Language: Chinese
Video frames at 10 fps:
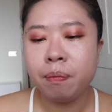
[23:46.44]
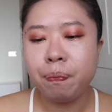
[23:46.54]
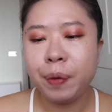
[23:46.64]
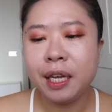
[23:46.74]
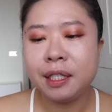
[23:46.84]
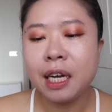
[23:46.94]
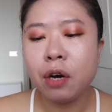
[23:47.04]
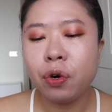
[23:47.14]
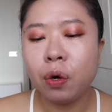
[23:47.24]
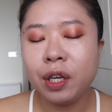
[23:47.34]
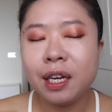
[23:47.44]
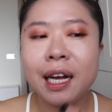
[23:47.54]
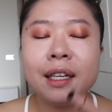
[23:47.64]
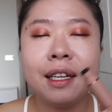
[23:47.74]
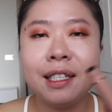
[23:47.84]
比较容易
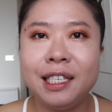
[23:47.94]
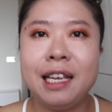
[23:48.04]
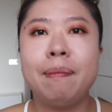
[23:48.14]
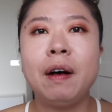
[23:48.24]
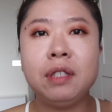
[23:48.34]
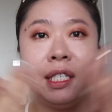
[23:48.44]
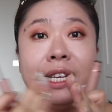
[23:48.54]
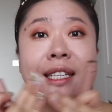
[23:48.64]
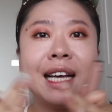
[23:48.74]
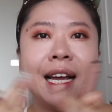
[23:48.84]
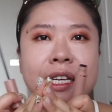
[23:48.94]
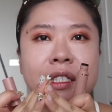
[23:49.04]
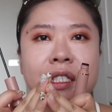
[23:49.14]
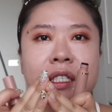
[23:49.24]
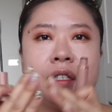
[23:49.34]
让你的睫毛结在一
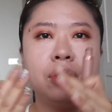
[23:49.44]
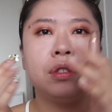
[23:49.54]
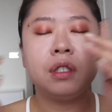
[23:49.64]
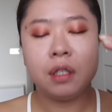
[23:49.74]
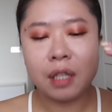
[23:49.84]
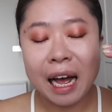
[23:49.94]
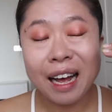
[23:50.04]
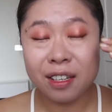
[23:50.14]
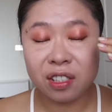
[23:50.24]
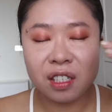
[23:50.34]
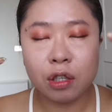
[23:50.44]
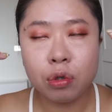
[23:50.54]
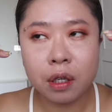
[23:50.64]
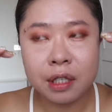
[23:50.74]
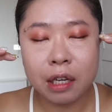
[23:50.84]
起，就是它很适合
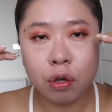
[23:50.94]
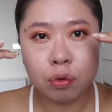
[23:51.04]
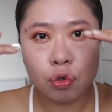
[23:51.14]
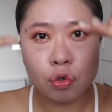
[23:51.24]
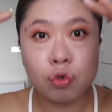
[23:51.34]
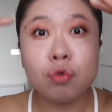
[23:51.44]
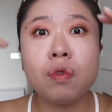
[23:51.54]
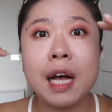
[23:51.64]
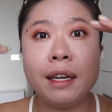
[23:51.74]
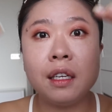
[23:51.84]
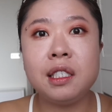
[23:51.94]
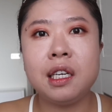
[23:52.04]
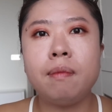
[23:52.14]
创造那种竖感的睫